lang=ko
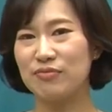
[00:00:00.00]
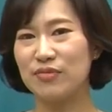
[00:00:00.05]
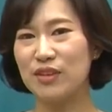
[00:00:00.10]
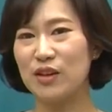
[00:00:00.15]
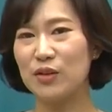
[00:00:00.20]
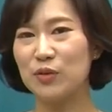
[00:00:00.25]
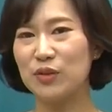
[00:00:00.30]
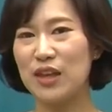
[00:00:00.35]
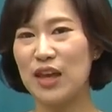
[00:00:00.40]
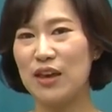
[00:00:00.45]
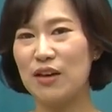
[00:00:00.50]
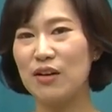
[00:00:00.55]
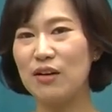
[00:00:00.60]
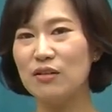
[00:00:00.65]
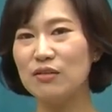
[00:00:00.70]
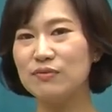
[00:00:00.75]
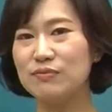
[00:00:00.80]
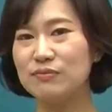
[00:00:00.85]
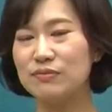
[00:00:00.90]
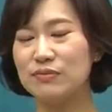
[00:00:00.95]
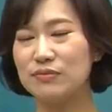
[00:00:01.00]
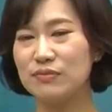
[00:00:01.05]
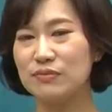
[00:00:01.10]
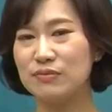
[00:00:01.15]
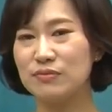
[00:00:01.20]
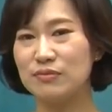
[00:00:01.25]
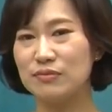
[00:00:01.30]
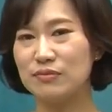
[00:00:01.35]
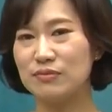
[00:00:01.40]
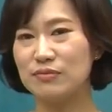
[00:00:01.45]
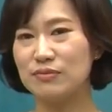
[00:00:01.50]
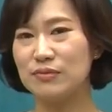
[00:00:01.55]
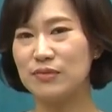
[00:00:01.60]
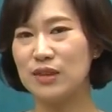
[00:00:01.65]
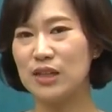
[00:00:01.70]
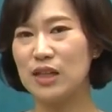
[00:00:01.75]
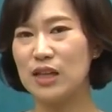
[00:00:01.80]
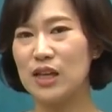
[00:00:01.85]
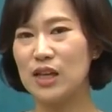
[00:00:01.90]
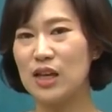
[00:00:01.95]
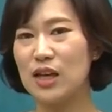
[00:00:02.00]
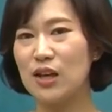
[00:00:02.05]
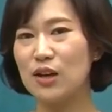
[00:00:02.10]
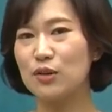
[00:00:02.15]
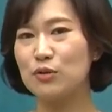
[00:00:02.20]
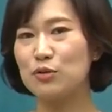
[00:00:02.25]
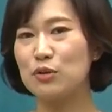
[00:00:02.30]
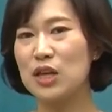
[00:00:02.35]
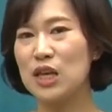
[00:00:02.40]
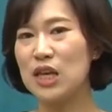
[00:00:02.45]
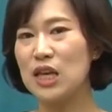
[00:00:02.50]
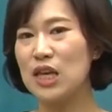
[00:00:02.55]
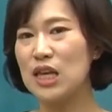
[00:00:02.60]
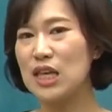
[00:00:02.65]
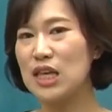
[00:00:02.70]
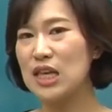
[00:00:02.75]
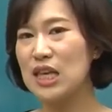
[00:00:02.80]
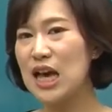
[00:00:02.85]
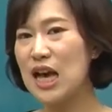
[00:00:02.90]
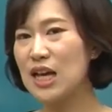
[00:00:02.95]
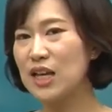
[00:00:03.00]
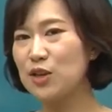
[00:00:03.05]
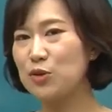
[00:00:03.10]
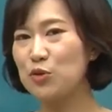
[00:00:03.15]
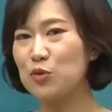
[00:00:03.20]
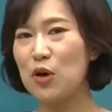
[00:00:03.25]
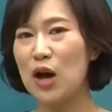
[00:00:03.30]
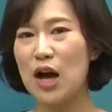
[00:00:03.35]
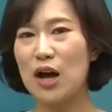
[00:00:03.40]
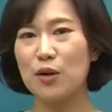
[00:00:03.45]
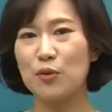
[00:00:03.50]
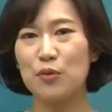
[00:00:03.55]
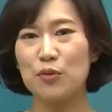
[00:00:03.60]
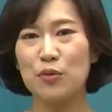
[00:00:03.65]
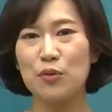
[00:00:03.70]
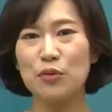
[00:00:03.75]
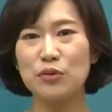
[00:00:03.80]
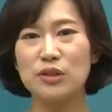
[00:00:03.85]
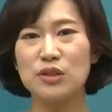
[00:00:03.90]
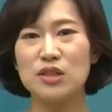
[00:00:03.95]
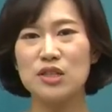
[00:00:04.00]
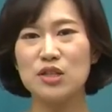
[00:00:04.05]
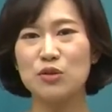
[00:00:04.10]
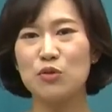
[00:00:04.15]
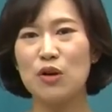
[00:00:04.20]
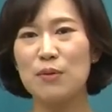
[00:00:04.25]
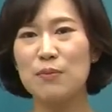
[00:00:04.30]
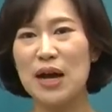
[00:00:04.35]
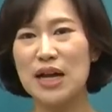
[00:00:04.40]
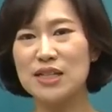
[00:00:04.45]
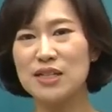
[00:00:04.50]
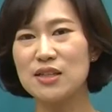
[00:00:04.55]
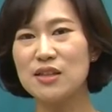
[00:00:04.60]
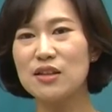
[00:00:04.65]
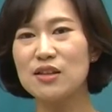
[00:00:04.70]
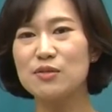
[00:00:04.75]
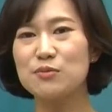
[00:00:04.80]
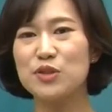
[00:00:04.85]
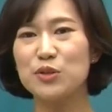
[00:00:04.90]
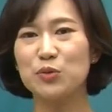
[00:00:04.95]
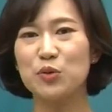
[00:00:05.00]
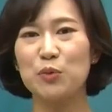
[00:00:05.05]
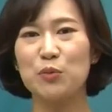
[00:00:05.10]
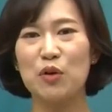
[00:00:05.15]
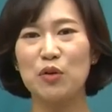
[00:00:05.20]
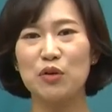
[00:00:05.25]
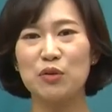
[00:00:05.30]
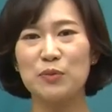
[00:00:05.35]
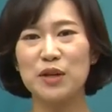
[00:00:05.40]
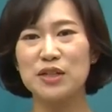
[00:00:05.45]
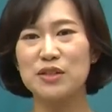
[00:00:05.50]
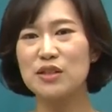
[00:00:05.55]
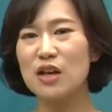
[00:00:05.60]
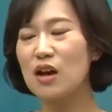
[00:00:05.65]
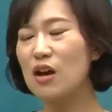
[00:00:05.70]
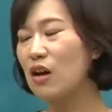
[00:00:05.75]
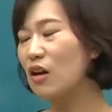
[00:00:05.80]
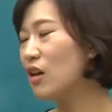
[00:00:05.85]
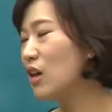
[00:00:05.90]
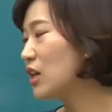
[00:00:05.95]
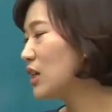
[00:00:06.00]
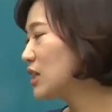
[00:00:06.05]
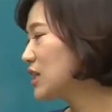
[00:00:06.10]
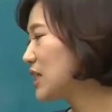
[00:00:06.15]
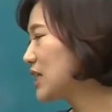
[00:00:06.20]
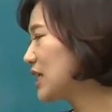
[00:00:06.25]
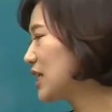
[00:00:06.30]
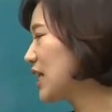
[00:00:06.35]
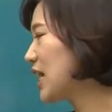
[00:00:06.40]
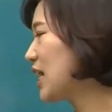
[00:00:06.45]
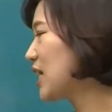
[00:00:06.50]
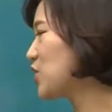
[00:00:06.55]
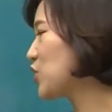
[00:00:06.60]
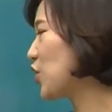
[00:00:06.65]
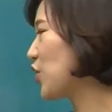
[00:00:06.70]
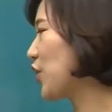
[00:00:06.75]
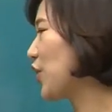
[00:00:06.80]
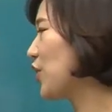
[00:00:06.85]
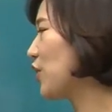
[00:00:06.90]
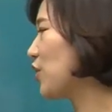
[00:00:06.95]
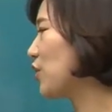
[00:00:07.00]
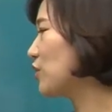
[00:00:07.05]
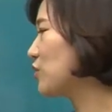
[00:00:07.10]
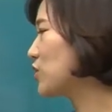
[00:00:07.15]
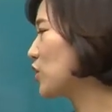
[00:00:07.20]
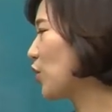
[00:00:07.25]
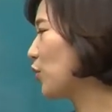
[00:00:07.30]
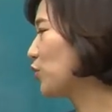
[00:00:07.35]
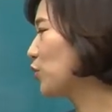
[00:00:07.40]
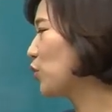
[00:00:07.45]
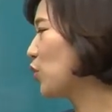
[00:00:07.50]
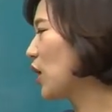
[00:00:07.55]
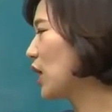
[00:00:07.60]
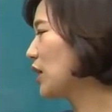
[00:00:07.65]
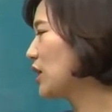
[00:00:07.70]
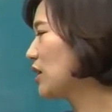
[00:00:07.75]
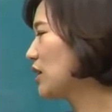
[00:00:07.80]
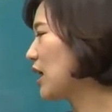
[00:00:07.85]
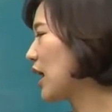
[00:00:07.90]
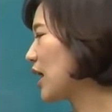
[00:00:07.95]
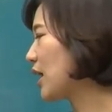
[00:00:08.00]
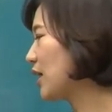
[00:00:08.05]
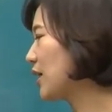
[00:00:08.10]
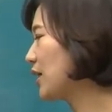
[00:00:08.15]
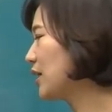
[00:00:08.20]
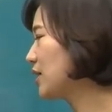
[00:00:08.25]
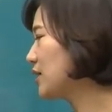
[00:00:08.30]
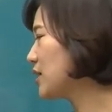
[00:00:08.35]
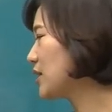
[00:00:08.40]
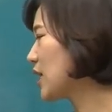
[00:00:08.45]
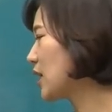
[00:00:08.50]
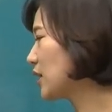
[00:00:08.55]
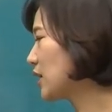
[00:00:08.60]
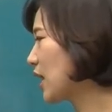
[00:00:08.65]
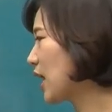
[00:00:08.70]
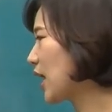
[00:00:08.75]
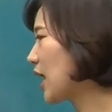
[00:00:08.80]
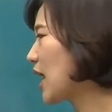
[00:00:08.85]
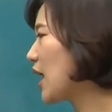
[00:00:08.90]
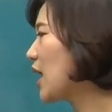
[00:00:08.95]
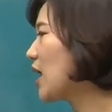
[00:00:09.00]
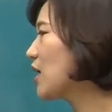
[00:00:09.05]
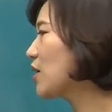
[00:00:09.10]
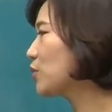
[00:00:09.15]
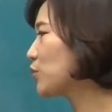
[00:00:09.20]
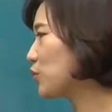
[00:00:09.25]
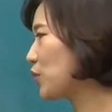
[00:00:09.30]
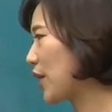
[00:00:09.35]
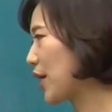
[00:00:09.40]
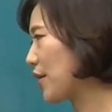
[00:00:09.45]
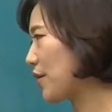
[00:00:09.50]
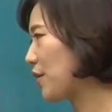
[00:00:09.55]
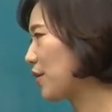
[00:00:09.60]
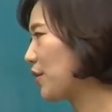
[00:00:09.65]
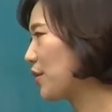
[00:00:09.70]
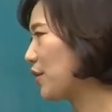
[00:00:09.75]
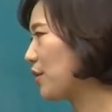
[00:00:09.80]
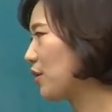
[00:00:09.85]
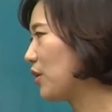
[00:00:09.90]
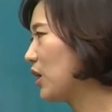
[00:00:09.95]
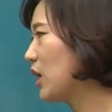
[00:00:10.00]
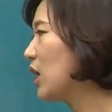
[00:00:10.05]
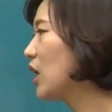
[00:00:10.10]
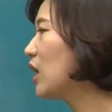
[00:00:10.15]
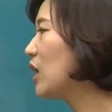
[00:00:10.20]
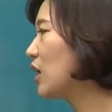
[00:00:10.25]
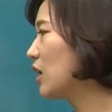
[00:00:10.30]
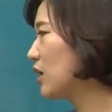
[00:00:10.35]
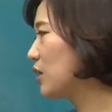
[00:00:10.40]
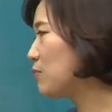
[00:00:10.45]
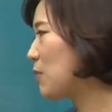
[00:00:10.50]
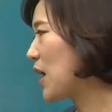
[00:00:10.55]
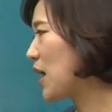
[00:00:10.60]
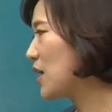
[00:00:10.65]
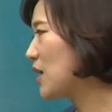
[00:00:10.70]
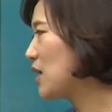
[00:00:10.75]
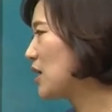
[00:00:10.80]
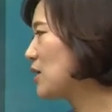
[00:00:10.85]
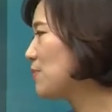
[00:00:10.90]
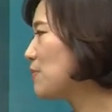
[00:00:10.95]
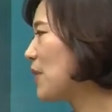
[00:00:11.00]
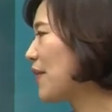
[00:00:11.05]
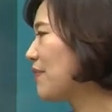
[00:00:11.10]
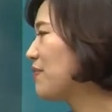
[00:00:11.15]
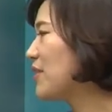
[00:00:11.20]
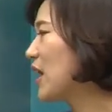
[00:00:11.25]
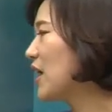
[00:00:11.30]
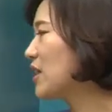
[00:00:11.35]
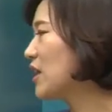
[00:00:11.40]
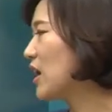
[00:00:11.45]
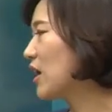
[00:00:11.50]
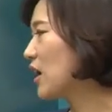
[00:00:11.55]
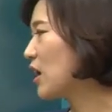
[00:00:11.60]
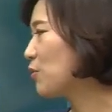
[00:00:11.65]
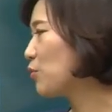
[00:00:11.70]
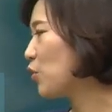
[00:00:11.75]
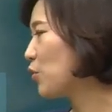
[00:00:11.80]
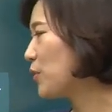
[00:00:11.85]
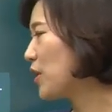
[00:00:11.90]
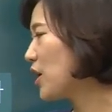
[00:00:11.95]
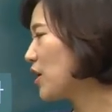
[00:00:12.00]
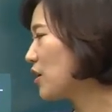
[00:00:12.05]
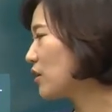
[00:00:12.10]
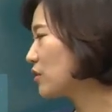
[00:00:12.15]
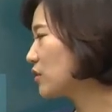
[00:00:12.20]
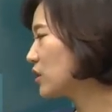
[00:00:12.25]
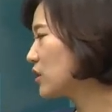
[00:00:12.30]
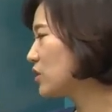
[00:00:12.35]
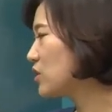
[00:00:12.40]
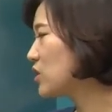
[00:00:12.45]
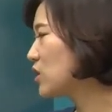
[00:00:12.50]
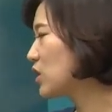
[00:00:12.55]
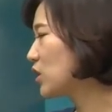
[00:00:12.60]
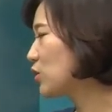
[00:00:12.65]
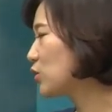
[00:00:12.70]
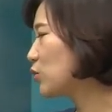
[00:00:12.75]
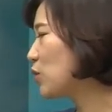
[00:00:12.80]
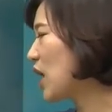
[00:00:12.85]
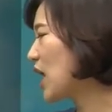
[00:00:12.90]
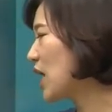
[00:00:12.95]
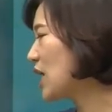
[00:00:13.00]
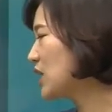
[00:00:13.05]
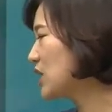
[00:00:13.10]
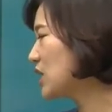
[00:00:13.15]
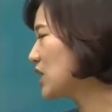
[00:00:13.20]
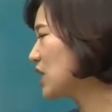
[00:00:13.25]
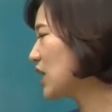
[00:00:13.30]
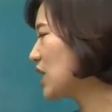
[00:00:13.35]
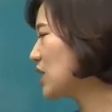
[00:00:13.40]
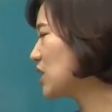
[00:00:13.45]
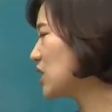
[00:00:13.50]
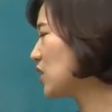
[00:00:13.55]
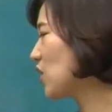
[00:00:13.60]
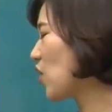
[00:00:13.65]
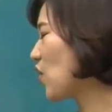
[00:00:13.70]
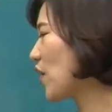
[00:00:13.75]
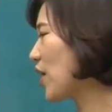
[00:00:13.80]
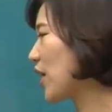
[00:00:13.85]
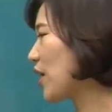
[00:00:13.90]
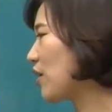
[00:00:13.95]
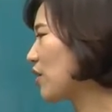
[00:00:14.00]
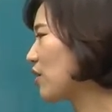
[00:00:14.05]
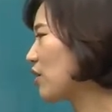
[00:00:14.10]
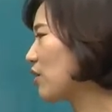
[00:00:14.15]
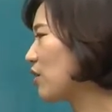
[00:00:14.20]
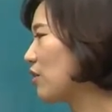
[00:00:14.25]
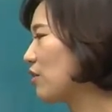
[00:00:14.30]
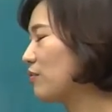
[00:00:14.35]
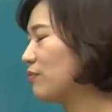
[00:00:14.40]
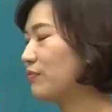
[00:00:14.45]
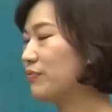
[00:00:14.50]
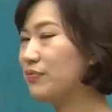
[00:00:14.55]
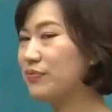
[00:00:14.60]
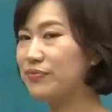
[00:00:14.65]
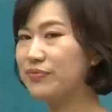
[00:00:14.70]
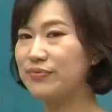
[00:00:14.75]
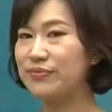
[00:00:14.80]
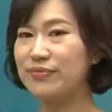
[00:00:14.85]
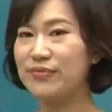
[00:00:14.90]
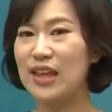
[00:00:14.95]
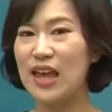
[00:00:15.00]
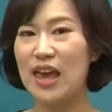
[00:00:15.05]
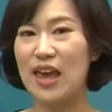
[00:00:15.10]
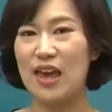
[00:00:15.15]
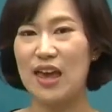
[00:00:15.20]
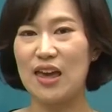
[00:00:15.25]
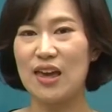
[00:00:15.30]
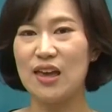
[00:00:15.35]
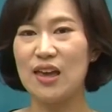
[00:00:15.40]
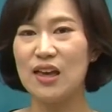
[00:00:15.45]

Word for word: 어때요? 우리 이야기도 하고 그 친구와 맛있는 음식도 먹으면서 친해져요. 전과는 다른 상태가 돼요. 매일 만나다가 보면 그 친구와 친해질 거예요. 네,